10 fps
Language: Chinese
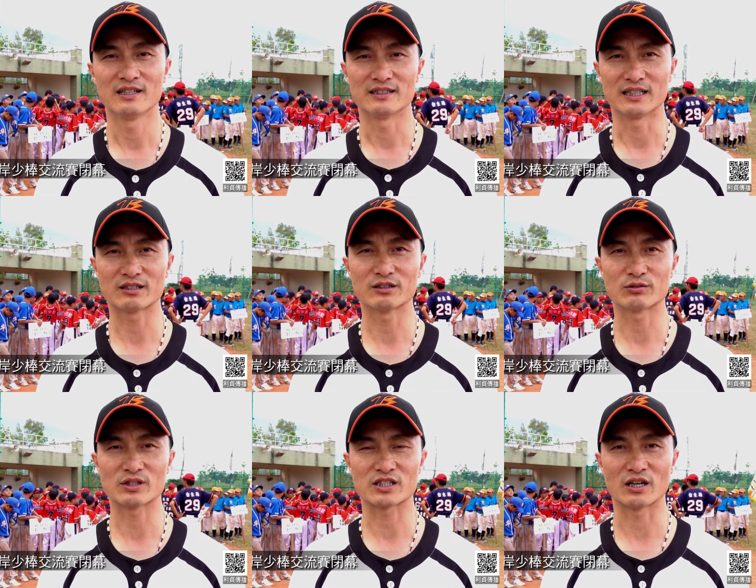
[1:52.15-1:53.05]
能够
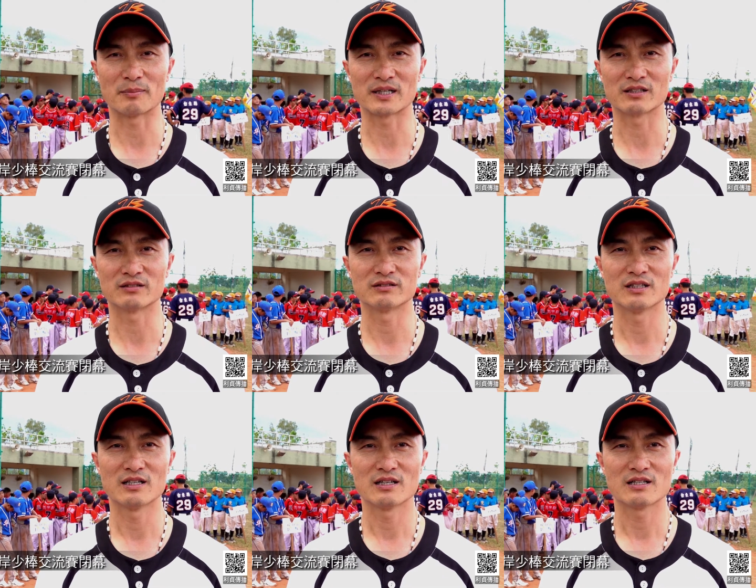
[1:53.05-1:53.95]
对小朋友
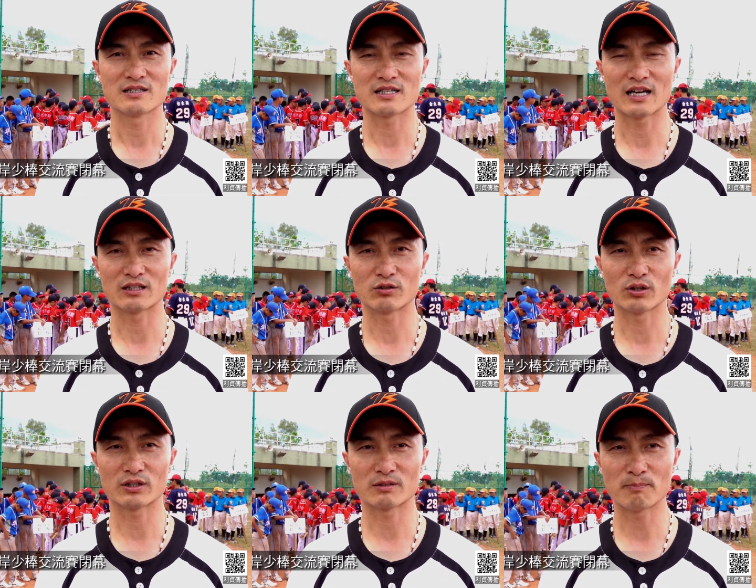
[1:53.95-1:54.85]
在对
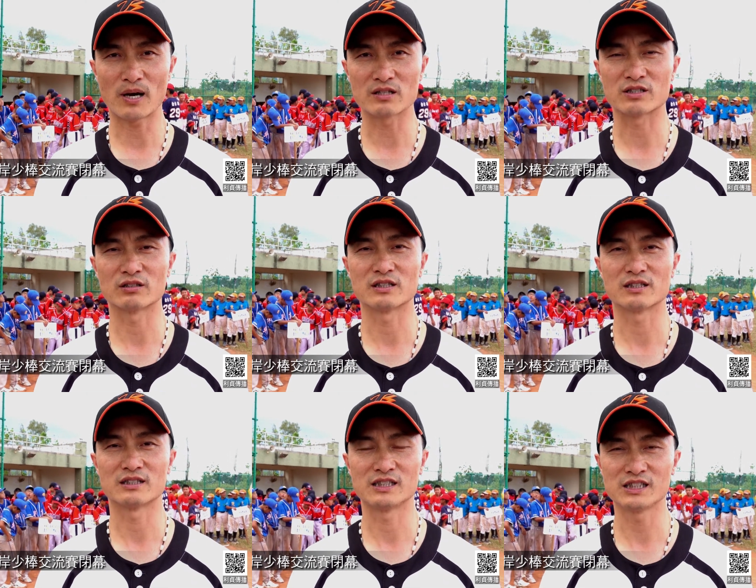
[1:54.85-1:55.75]
棒球的
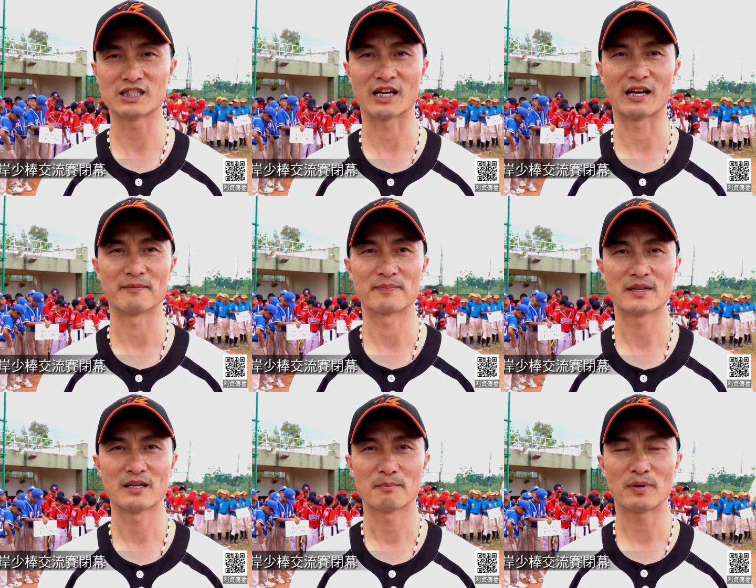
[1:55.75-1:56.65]
理解、
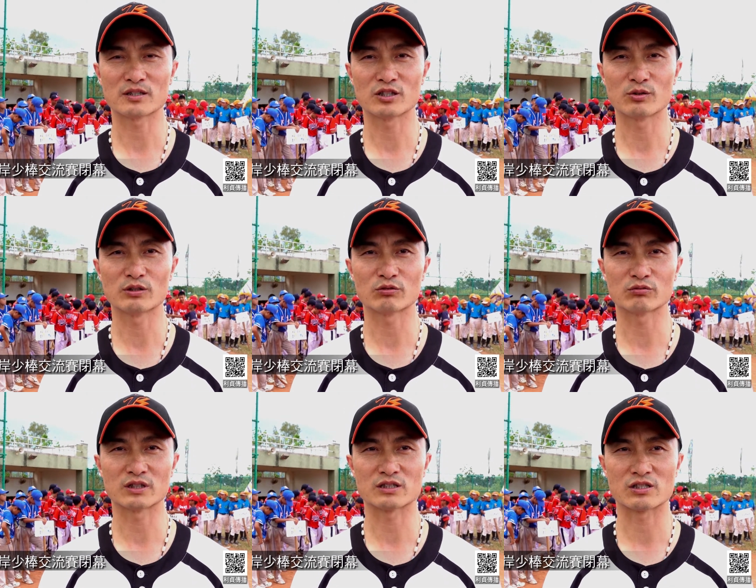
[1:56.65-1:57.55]
棒球运动
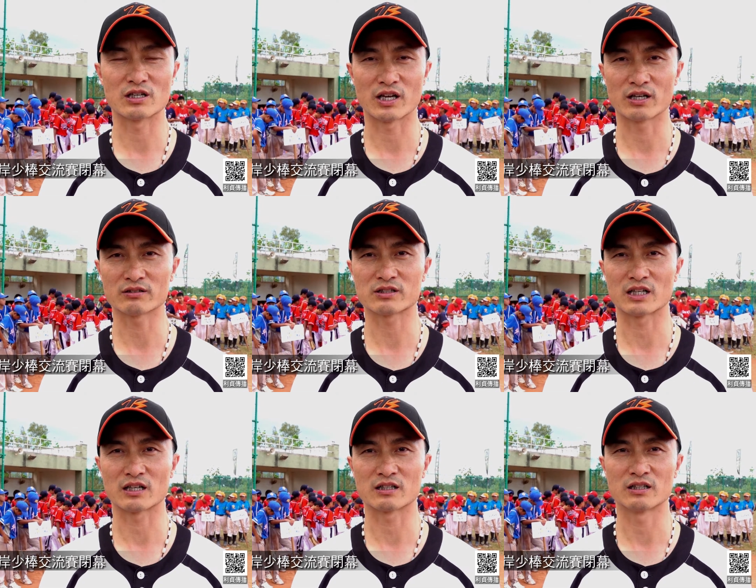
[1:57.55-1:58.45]
的了解
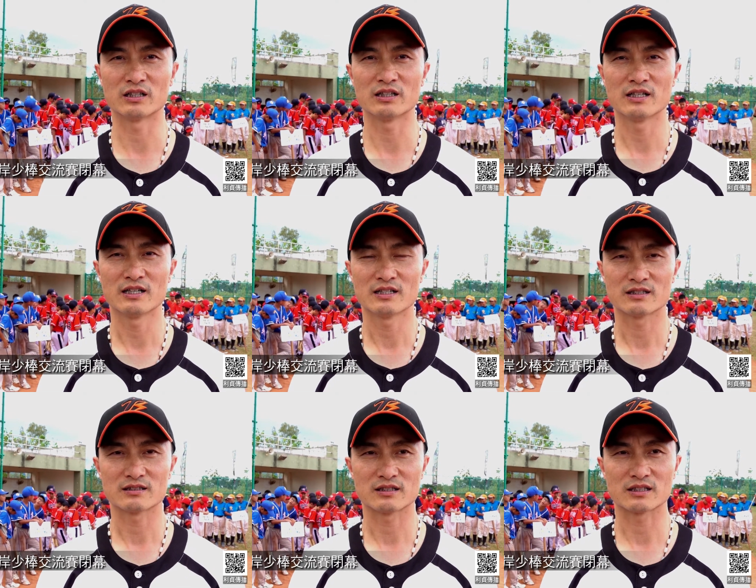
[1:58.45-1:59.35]
和
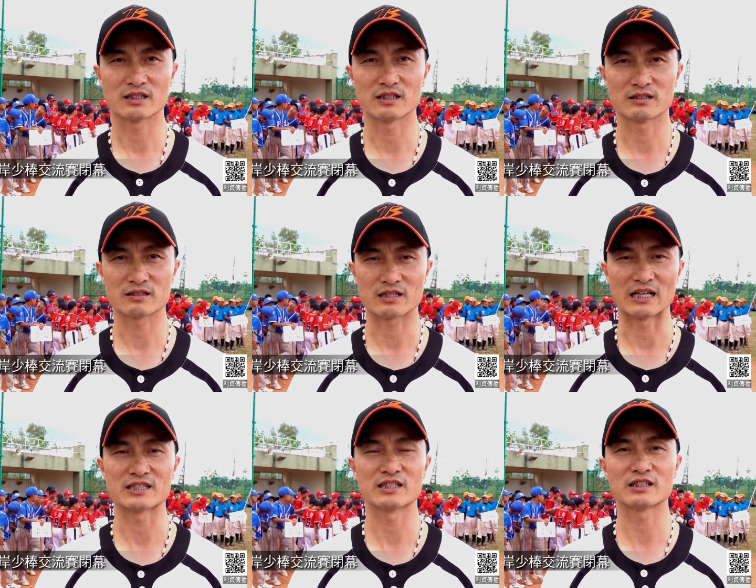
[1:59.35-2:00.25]
这个感
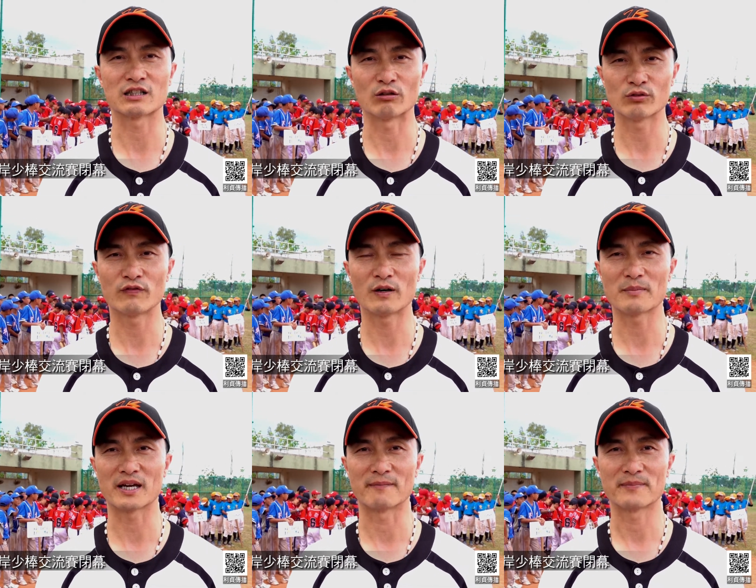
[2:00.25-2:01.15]
情的投入方
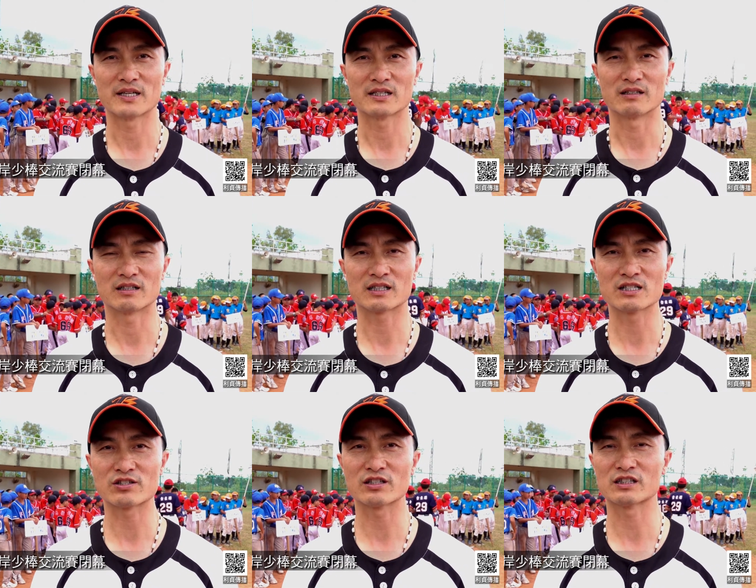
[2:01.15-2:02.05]
面。有了更
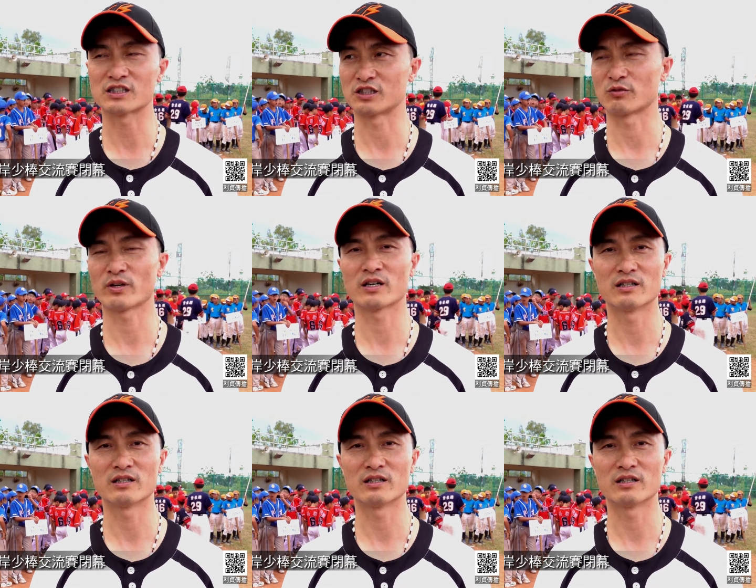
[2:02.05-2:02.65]
深的体会和